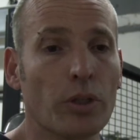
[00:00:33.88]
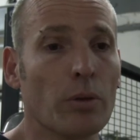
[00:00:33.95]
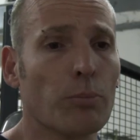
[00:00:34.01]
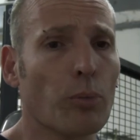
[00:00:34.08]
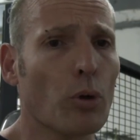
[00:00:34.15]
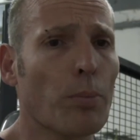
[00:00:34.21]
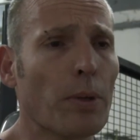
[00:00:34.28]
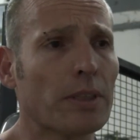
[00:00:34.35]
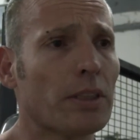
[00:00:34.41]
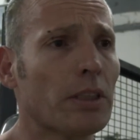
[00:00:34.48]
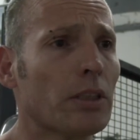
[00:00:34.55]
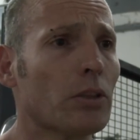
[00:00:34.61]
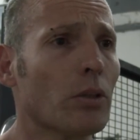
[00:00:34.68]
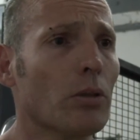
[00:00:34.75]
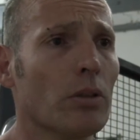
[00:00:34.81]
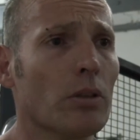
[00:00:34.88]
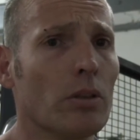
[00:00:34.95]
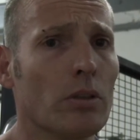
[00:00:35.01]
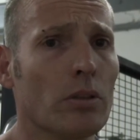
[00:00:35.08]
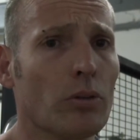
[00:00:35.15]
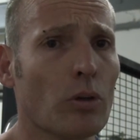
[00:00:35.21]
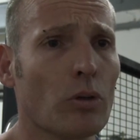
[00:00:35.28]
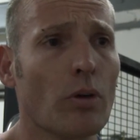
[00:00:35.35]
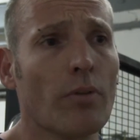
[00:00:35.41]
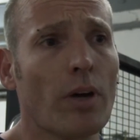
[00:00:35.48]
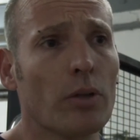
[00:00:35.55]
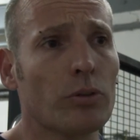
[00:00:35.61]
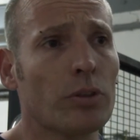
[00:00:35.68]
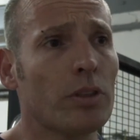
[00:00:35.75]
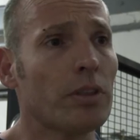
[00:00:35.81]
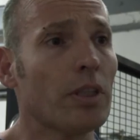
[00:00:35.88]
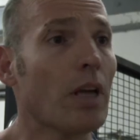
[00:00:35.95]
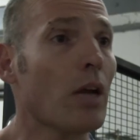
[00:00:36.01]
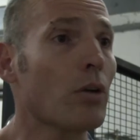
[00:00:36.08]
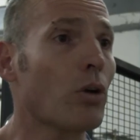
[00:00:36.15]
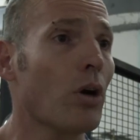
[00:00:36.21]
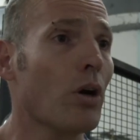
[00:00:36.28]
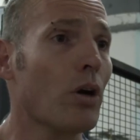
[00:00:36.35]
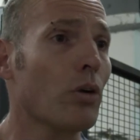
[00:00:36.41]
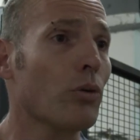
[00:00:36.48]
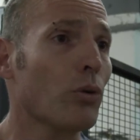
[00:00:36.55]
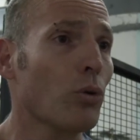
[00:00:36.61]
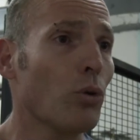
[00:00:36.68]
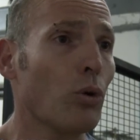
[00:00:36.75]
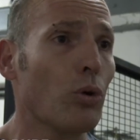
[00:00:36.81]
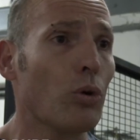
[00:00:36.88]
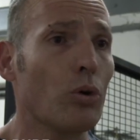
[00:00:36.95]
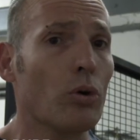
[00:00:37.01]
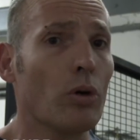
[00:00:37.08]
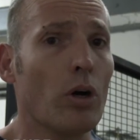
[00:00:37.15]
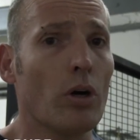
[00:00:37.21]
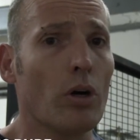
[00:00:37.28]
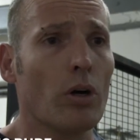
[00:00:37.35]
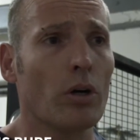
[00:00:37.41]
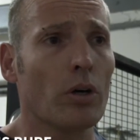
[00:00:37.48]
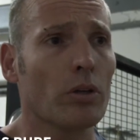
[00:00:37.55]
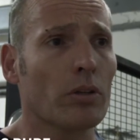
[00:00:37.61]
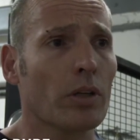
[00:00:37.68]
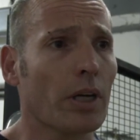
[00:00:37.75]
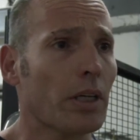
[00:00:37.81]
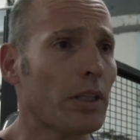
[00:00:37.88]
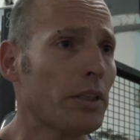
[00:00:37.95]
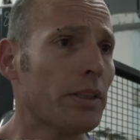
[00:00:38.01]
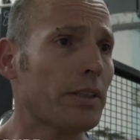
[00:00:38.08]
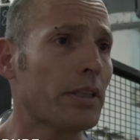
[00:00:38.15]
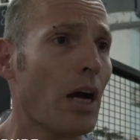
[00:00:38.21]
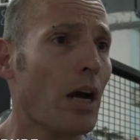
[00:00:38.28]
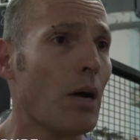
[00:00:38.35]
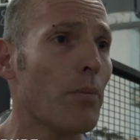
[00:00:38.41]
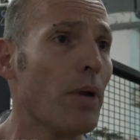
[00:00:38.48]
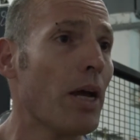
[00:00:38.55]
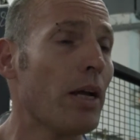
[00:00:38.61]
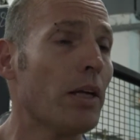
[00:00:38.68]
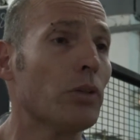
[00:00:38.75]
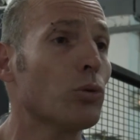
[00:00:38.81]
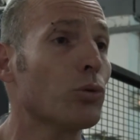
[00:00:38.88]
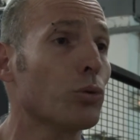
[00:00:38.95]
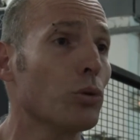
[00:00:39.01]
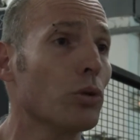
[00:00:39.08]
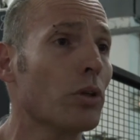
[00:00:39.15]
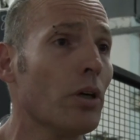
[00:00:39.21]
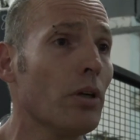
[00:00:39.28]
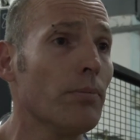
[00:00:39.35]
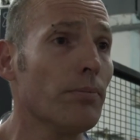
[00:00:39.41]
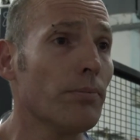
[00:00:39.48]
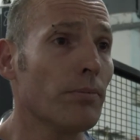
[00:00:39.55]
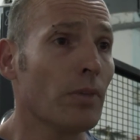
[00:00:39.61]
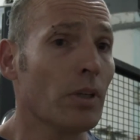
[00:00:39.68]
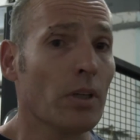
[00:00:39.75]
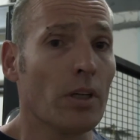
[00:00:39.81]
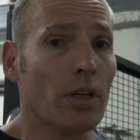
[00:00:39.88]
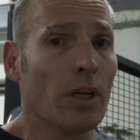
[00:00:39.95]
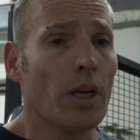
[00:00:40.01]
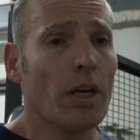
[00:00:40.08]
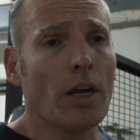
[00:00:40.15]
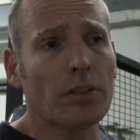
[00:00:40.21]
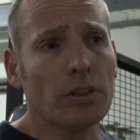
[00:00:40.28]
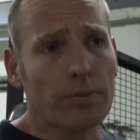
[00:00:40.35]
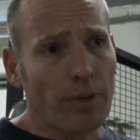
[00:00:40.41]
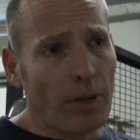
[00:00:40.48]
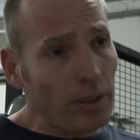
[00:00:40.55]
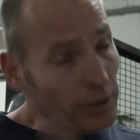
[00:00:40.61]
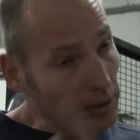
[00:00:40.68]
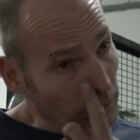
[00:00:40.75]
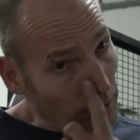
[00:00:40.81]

pour le pastis, euh, donc on va utiliser de l'alcool, de l'eau, euh, réglisse, caramel et du sucre. Et la différence qu'il